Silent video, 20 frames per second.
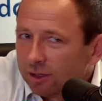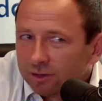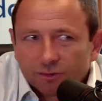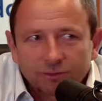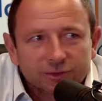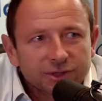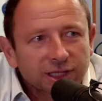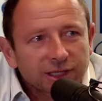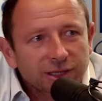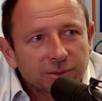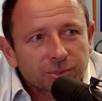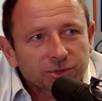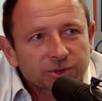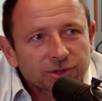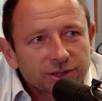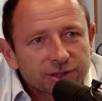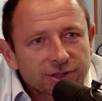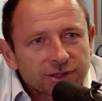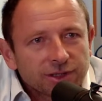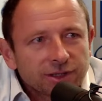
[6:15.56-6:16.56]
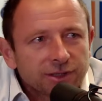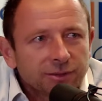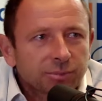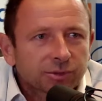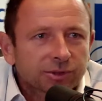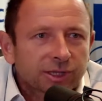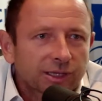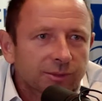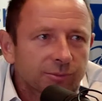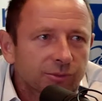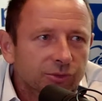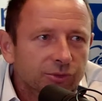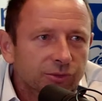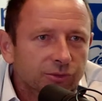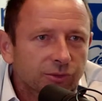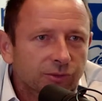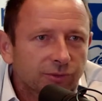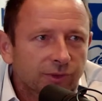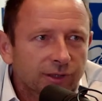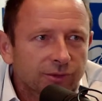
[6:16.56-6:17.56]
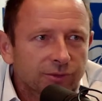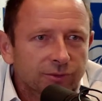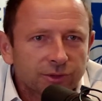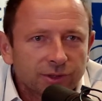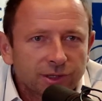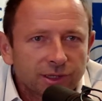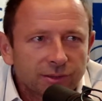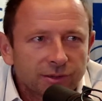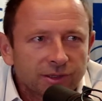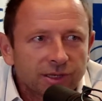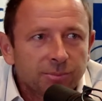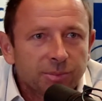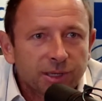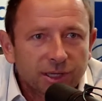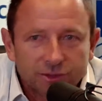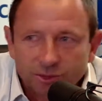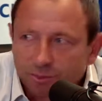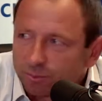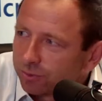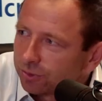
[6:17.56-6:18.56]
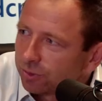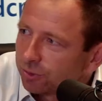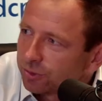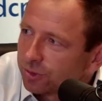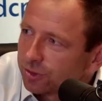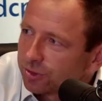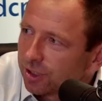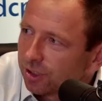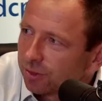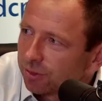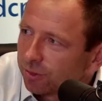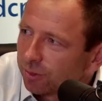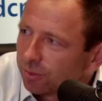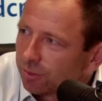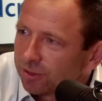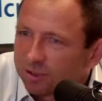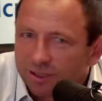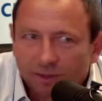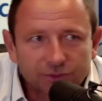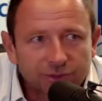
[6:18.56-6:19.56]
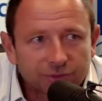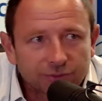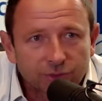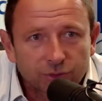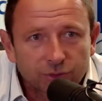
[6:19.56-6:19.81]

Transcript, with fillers: to z takiej pozycji i po takim dośrodkowaniu nie, nie pierwszym od Grosickiego Robert zawsze